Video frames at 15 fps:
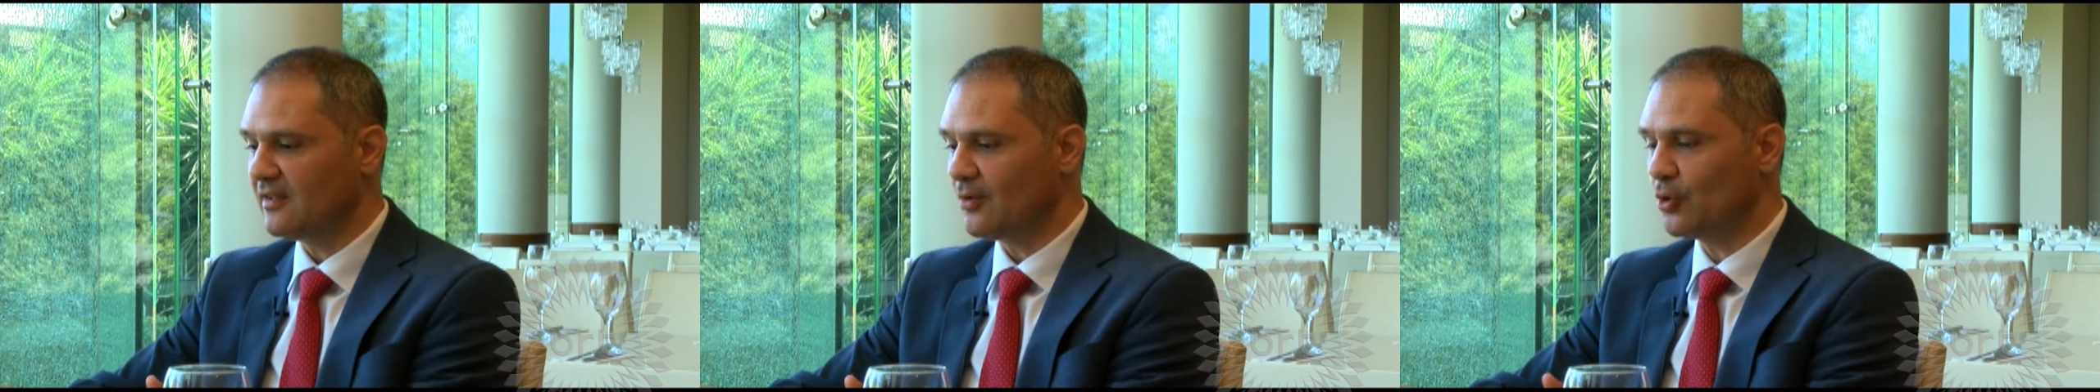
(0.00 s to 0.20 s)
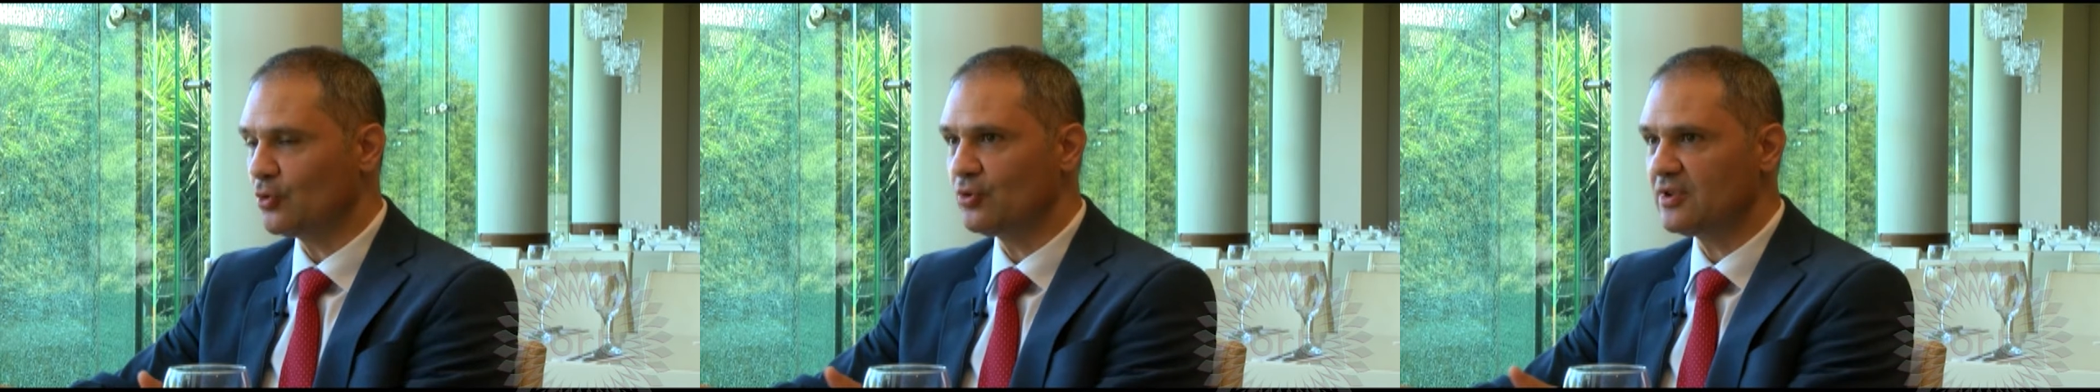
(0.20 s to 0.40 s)

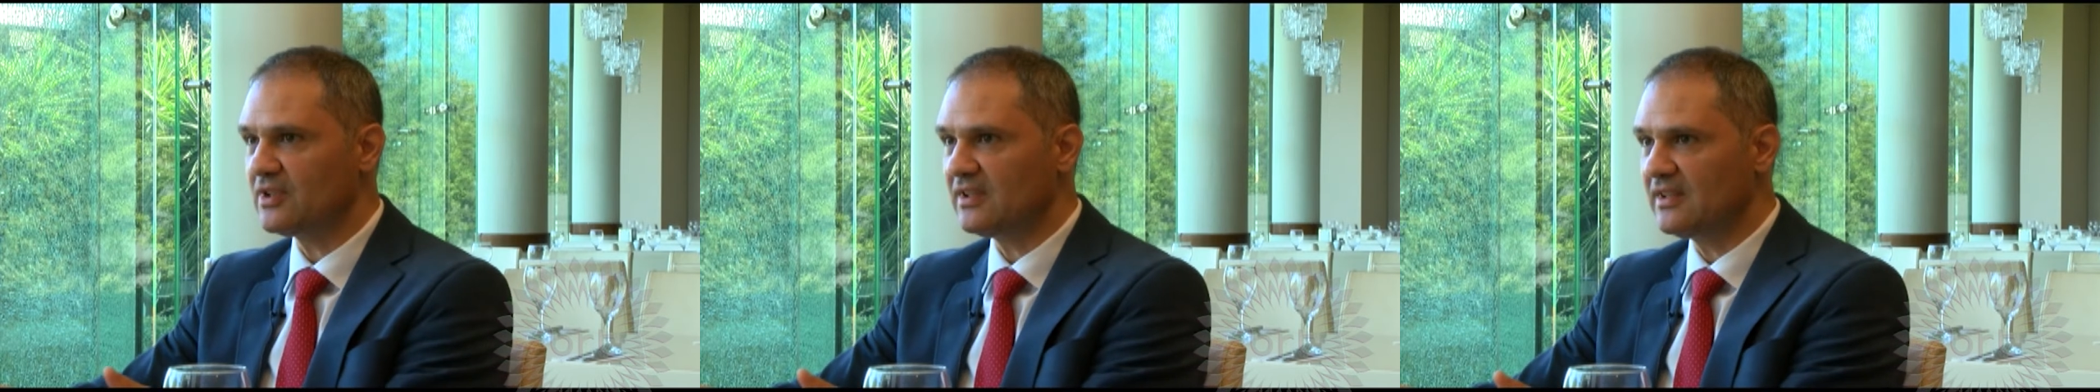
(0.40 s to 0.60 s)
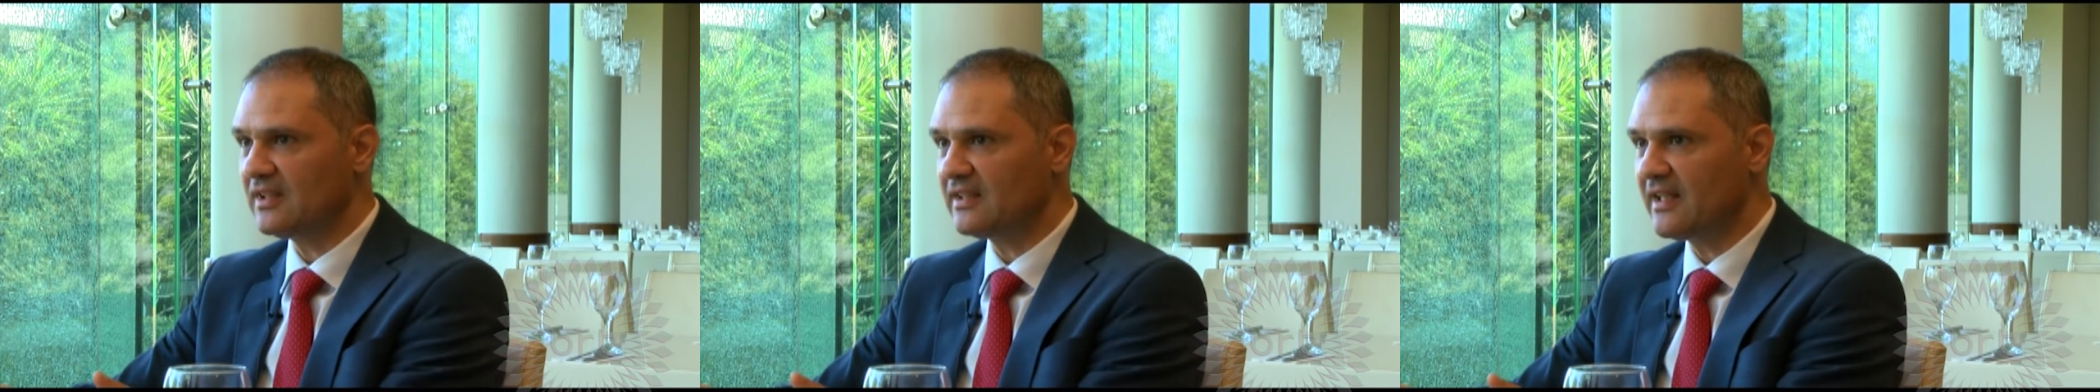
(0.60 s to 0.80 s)
30
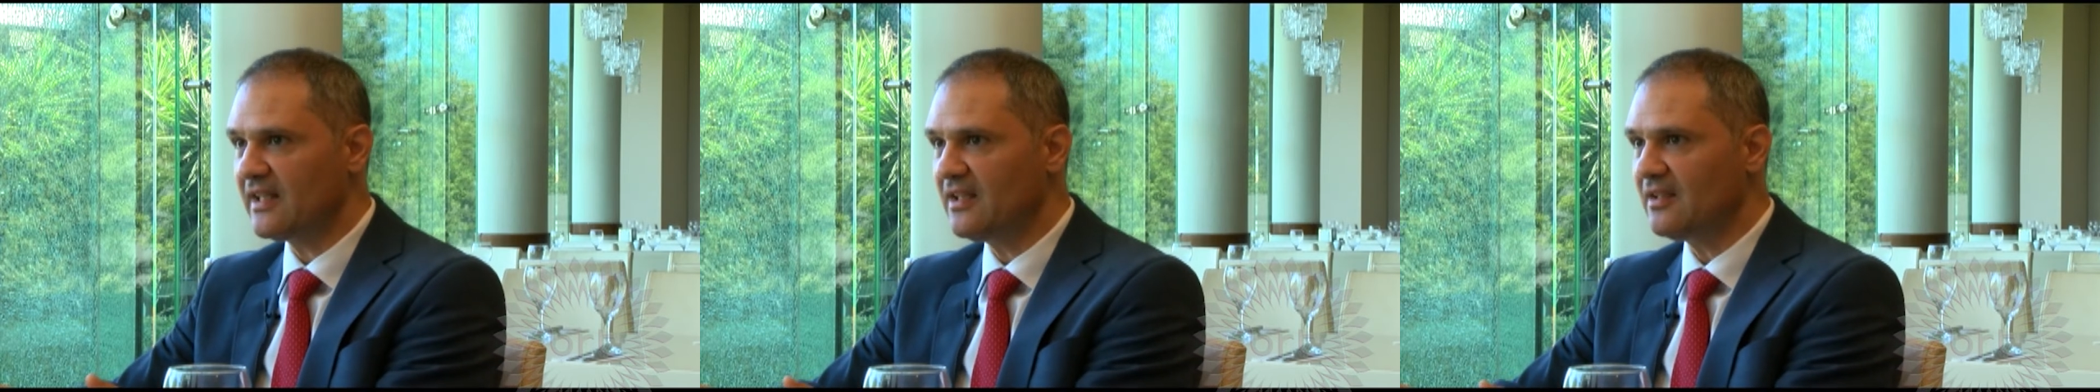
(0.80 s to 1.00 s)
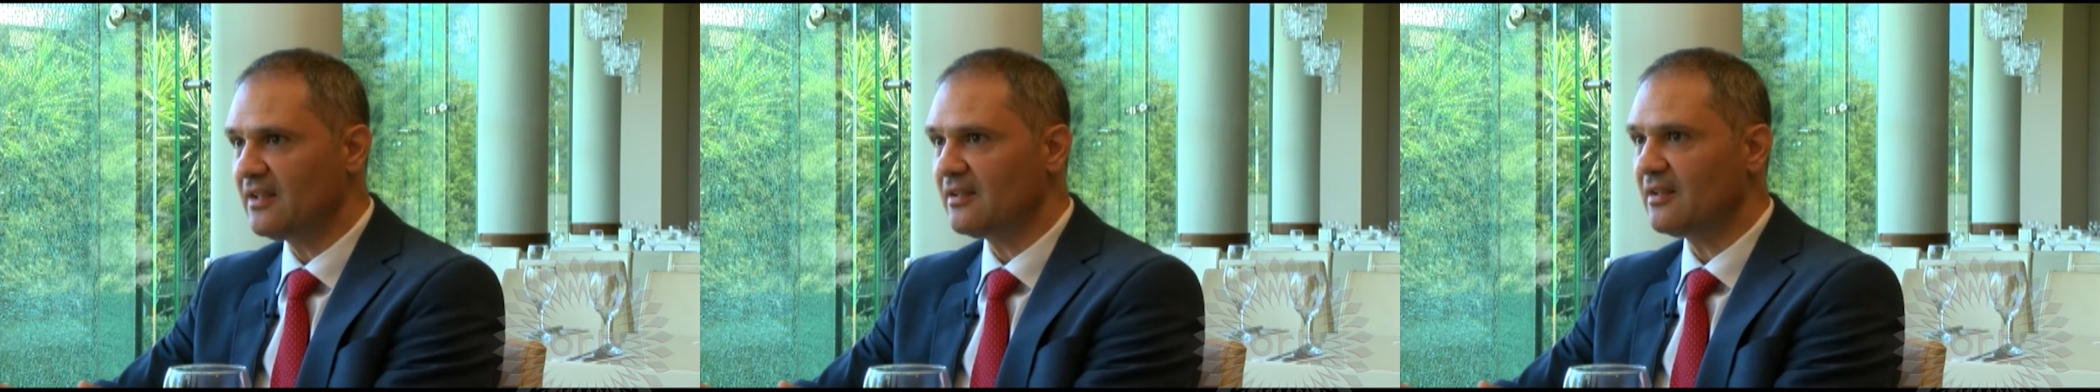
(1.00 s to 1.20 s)
yıllık
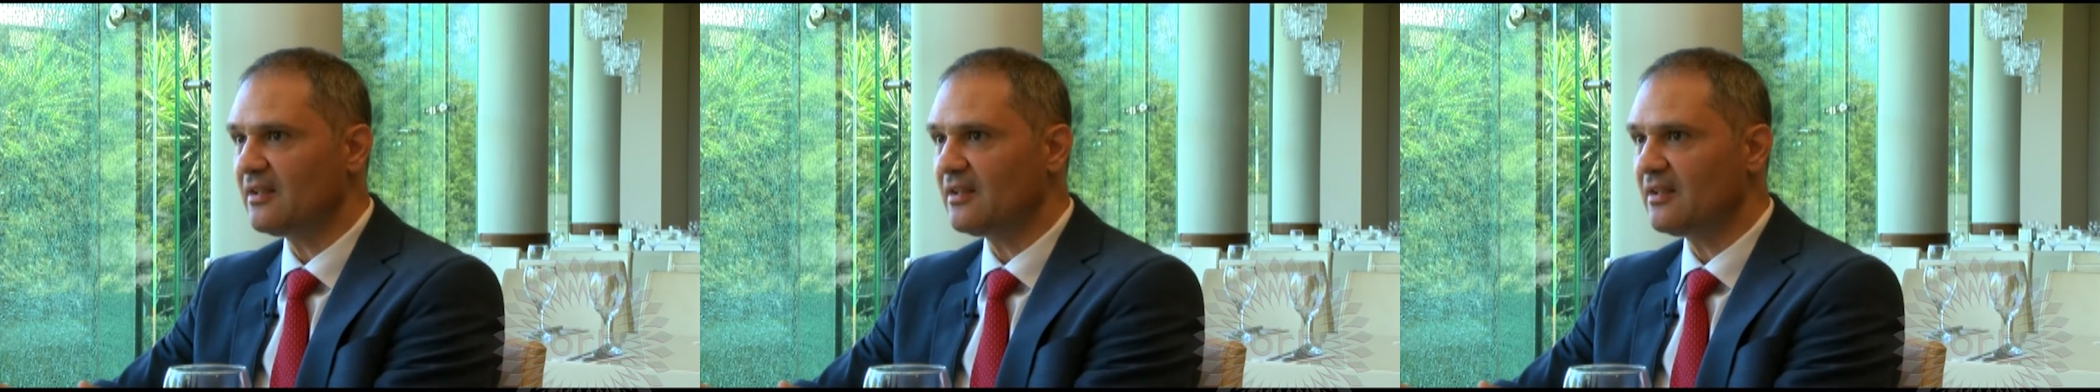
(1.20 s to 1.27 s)
değil